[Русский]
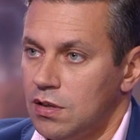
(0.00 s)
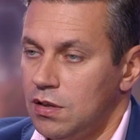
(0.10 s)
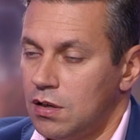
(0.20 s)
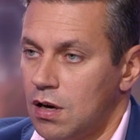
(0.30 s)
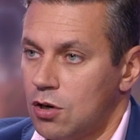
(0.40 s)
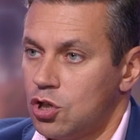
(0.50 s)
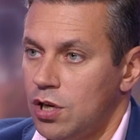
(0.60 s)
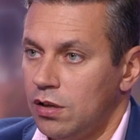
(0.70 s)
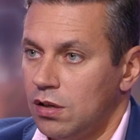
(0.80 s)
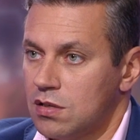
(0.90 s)
и
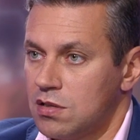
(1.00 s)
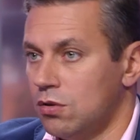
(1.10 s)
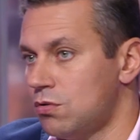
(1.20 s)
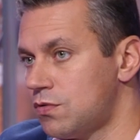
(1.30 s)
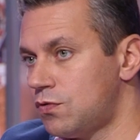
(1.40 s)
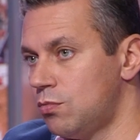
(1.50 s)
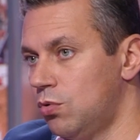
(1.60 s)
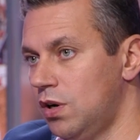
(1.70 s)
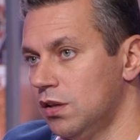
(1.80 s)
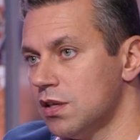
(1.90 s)
каршеринга становится все
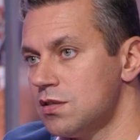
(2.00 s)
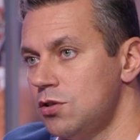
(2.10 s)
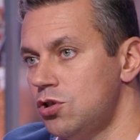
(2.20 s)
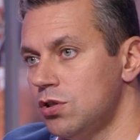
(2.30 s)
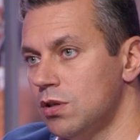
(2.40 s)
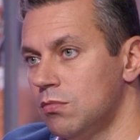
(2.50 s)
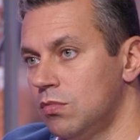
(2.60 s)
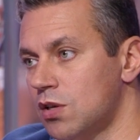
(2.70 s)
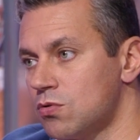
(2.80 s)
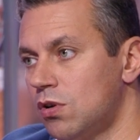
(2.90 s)
более насыщенным.
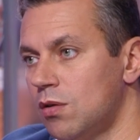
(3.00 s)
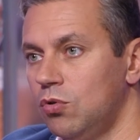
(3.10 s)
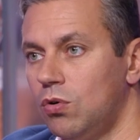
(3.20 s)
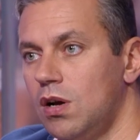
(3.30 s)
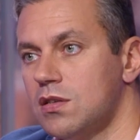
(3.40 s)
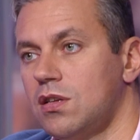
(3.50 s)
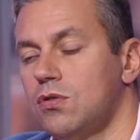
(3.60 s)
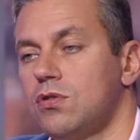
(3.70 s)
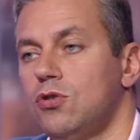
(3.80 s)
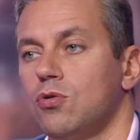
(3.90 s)
Насколько много
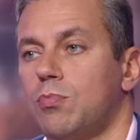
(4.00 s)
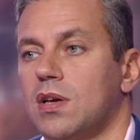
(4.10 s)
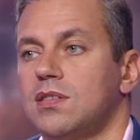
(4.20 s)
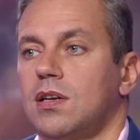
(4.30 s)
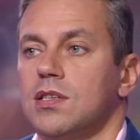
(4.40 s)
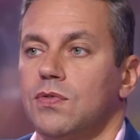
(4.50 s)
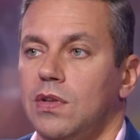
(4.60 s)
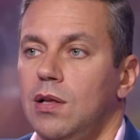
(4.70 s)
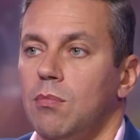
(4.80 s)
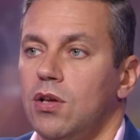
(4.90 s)
остается еще пространства
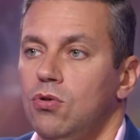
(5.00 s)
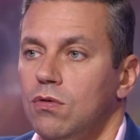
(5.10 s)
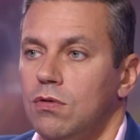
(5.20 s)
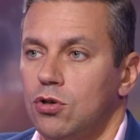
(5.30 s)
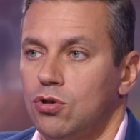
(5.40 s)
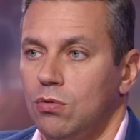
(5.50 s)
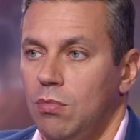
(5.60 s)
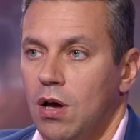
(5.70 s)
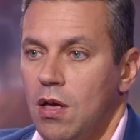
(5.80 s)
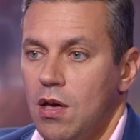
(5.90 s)
для маневра,
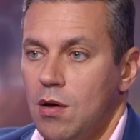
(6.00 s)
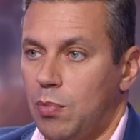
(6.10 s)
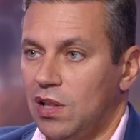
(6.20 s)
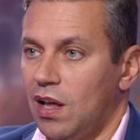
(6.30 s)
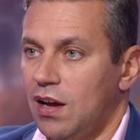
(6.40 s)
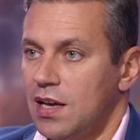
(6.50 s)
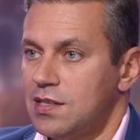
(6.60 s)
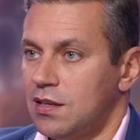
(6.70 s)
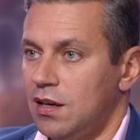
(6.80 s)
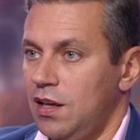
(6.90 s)
чтобы
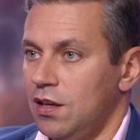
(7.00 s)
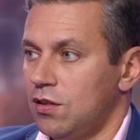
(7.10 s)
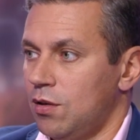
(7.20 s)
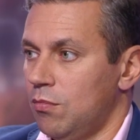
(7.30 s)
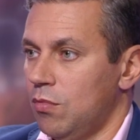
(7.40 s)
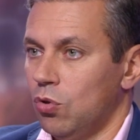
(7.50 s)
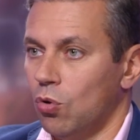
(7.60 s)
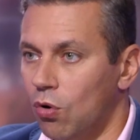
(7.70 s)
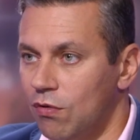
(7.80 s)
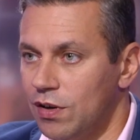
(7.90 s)
предлагать клиентам
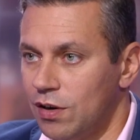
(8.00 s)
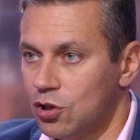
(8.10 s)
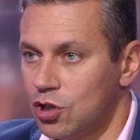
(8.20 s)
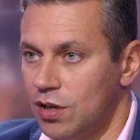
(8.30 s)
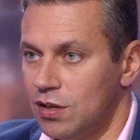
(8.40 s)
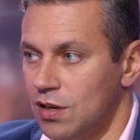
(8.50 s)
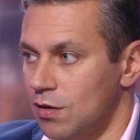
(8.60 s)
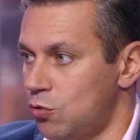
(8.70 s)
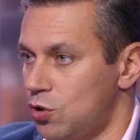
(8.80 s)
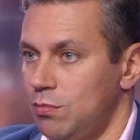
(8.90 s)
новые решения,
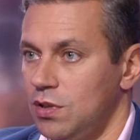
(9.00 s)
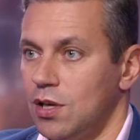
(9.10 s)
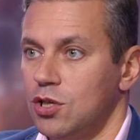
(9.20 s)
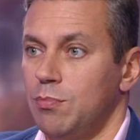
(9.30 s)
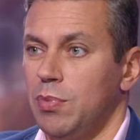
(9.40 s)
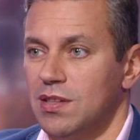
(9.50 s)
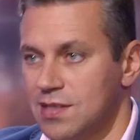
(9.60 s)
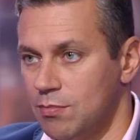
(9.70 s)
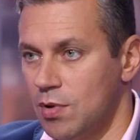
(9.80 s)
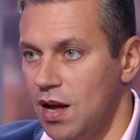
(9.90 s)
может быть, даже
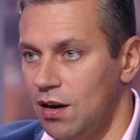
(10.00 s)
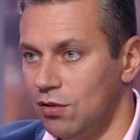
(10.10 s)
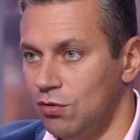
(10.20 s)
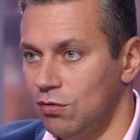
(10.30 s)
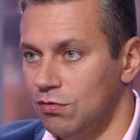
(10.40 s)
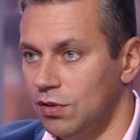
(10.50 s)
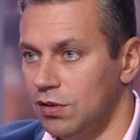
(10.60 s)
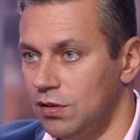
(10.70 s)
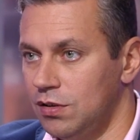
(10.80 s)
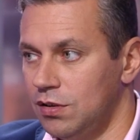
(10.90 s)
принципиально
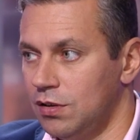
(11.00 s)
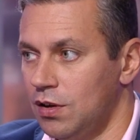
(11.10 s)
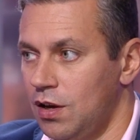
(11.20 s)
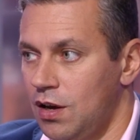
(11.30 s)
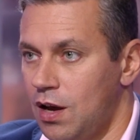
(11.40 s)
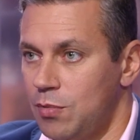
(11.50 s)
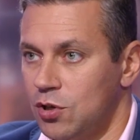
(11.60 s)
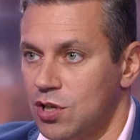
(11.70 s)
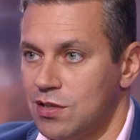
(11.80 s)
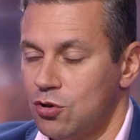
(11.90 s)
новые, и
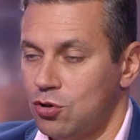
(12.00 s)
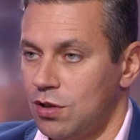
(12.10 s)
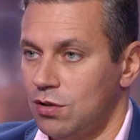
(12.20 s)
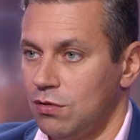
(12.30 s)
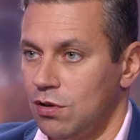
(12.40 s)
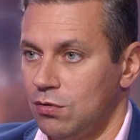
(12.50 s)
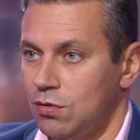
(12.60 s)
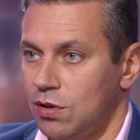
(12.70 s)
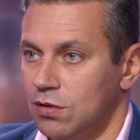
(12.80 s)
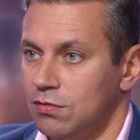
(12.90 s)
опережать за счет этого
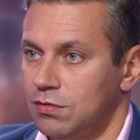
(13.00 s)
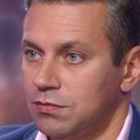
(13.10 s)
конкурентов?